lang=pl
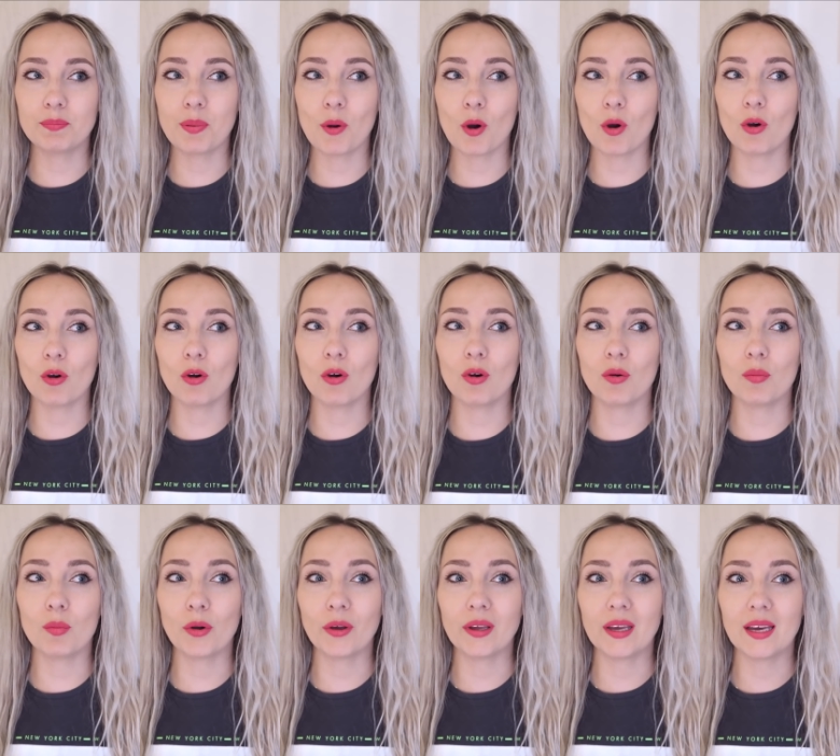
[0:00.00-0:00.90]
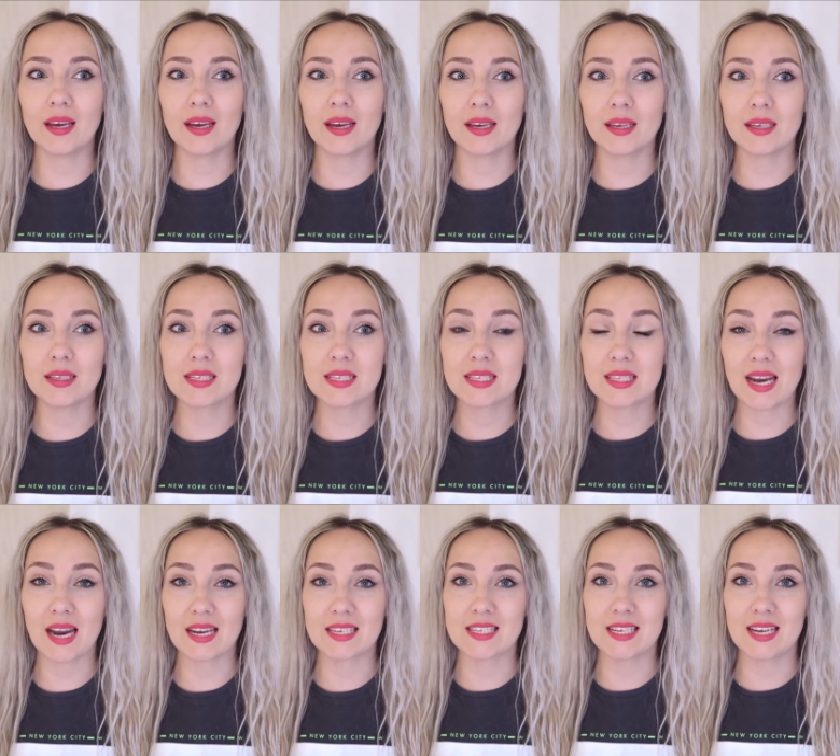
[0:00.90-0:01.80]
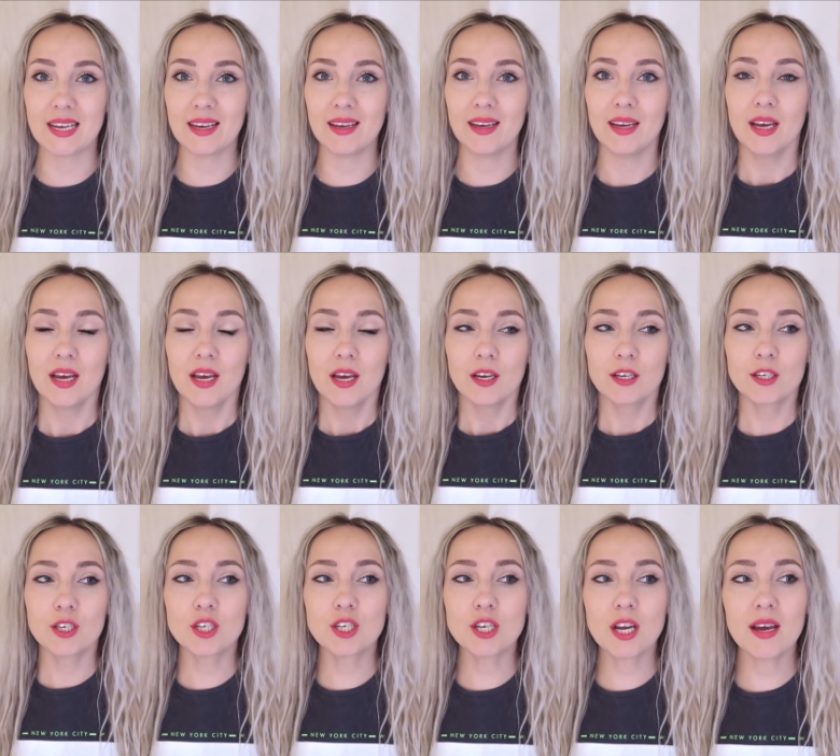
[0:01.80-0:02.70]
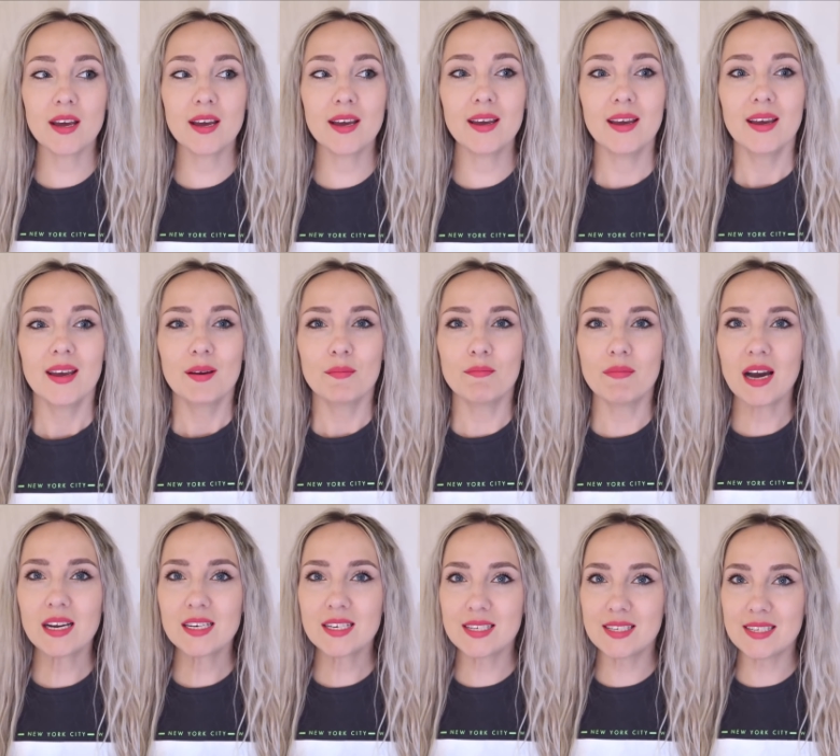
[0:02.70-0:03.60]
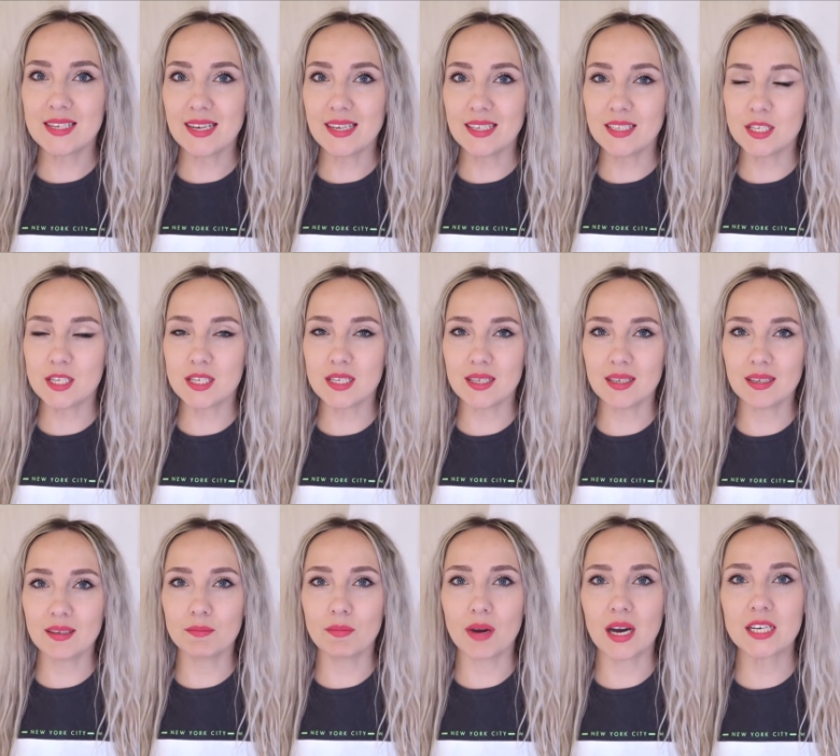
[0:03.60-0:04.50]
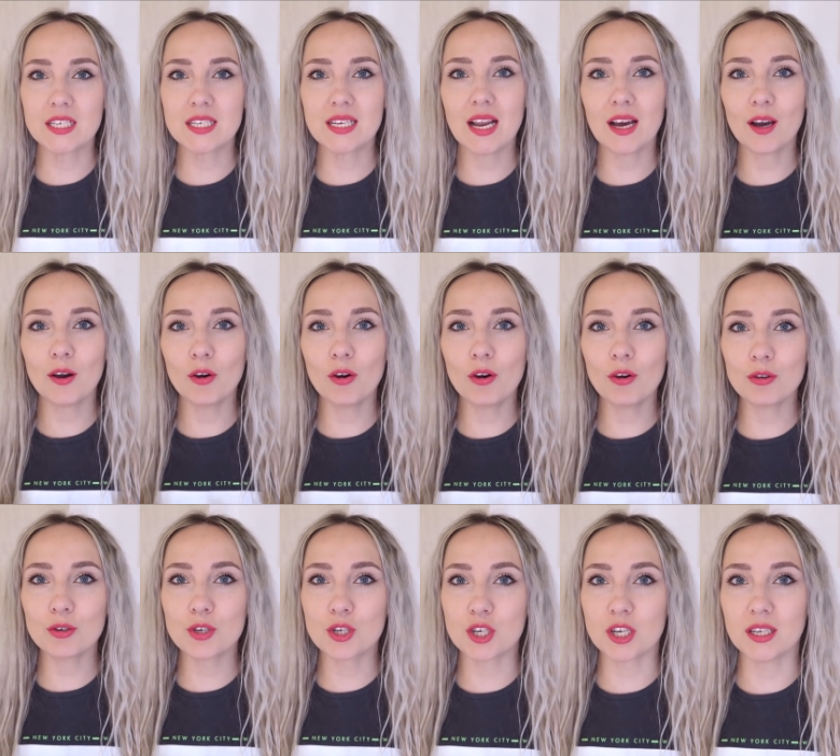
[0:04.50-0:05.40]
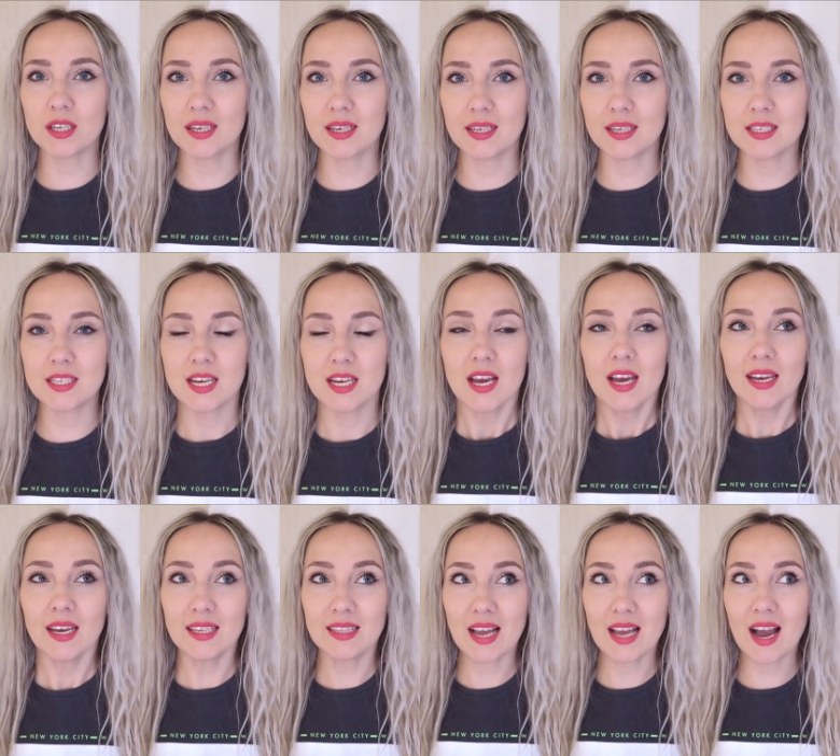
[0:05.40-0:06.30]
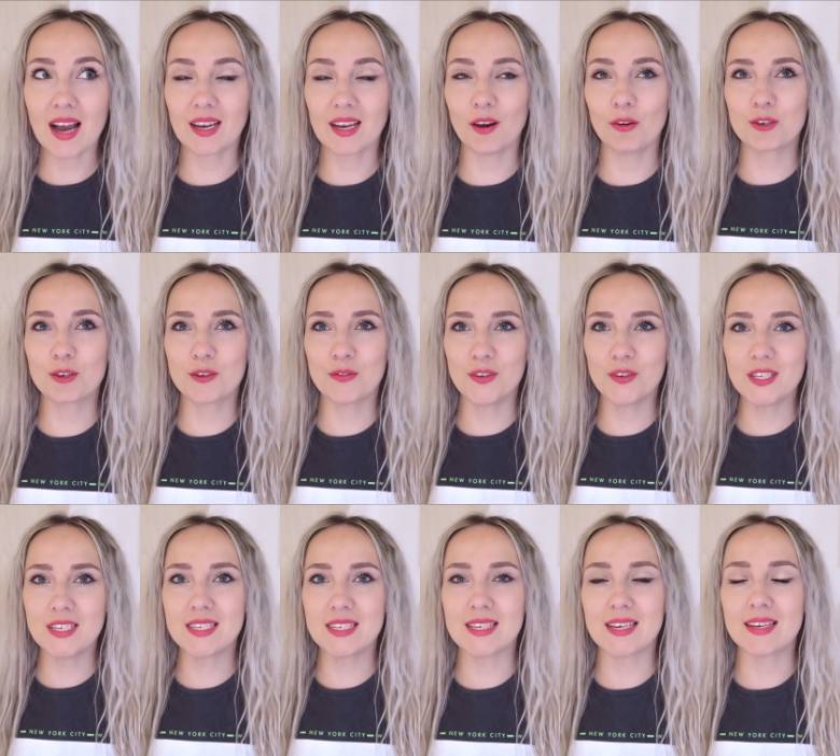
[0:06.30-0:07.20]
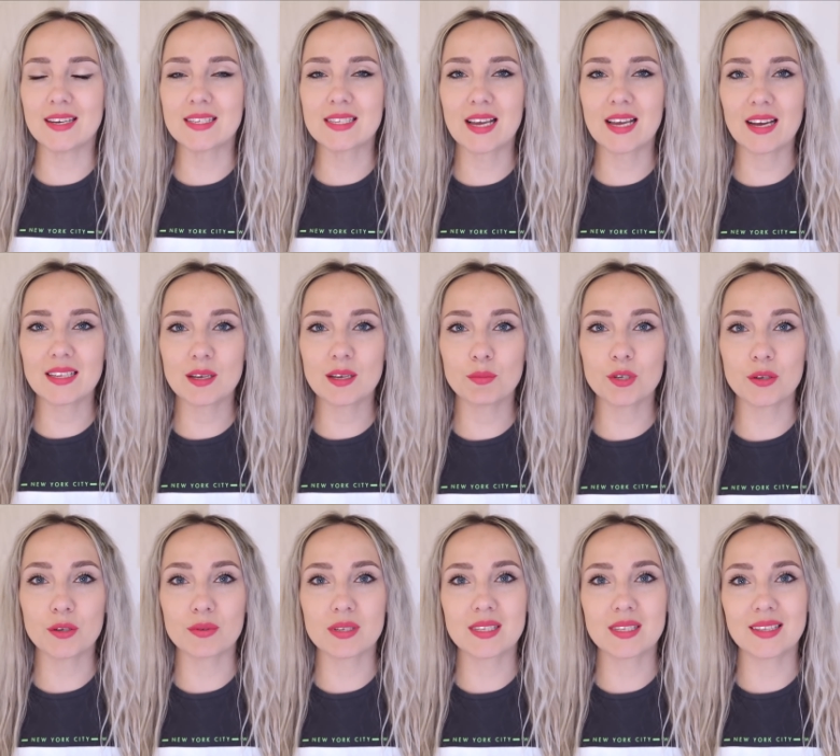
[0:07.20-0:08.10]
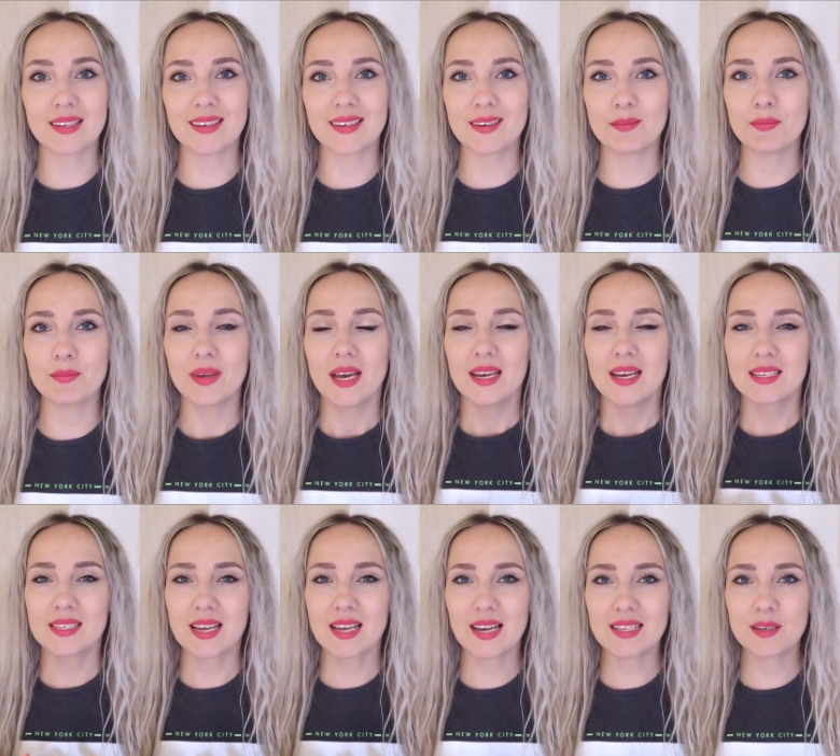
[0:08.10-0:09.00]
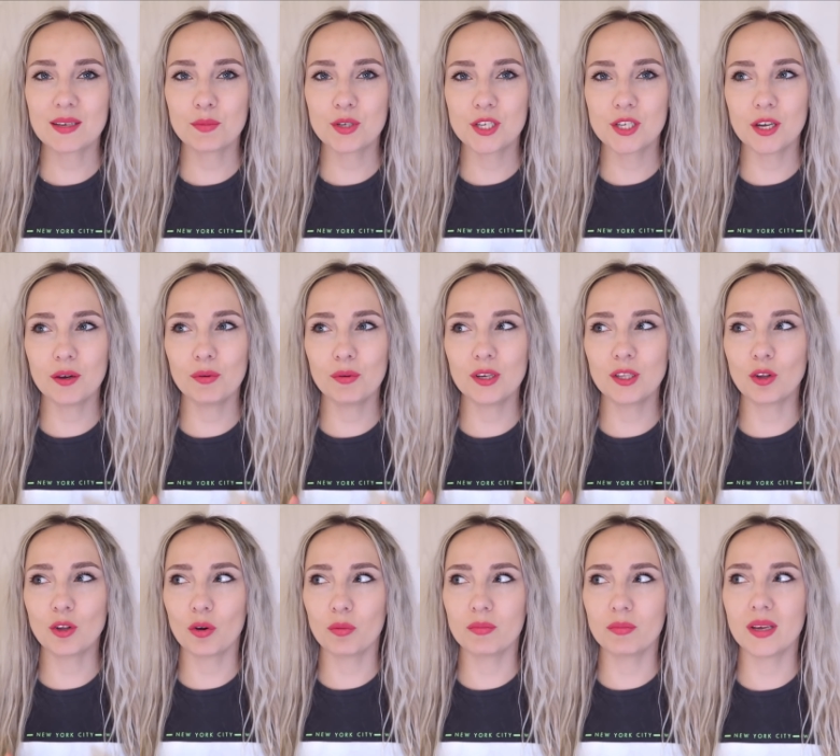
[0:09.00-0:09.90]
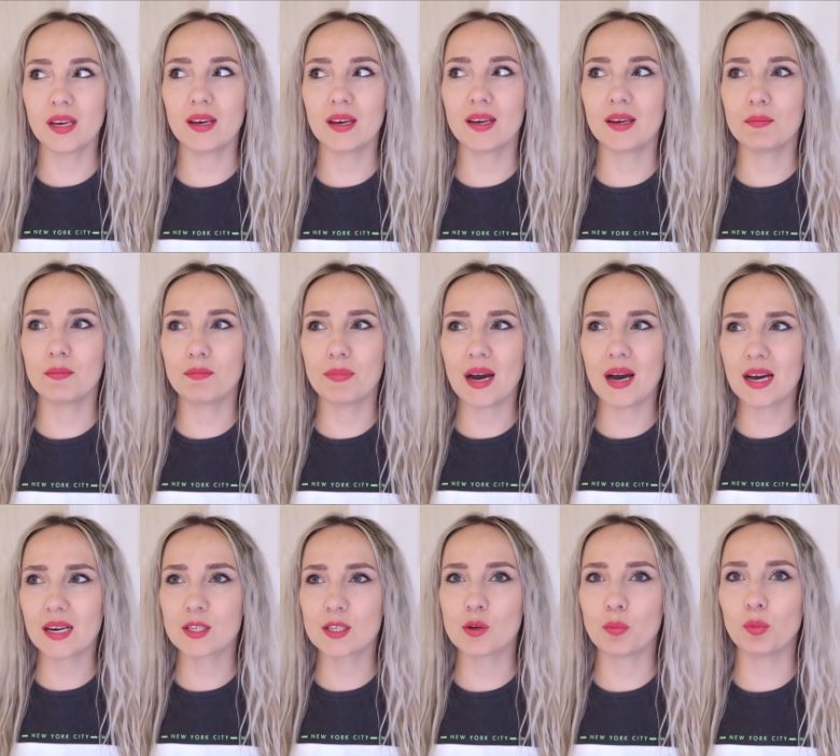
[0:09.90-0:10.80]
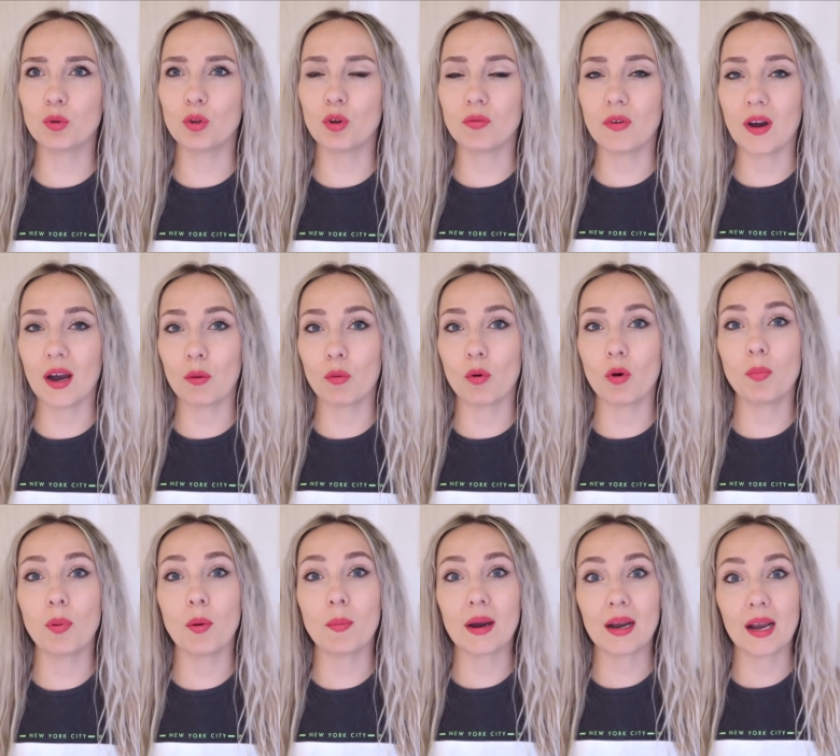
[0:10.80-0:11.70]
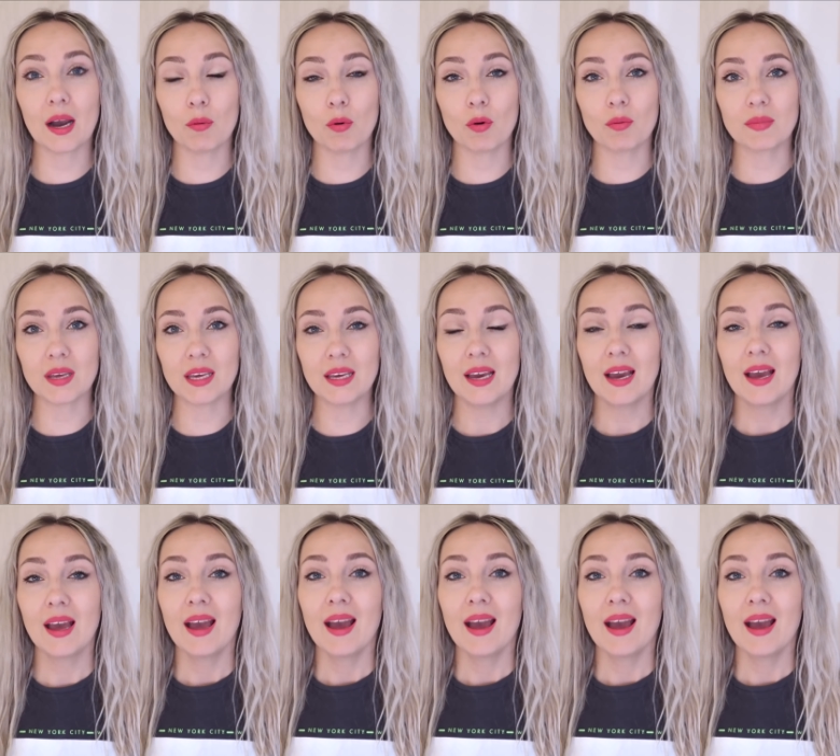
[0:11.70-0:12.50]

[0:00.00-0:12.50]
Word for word: po mojej stracie, że masz dzieci, masz dla kogo żyć i tak, oczywiście zgadzam się z tym, zgadzam się i to mnie bardzo budowało, pomagało mi,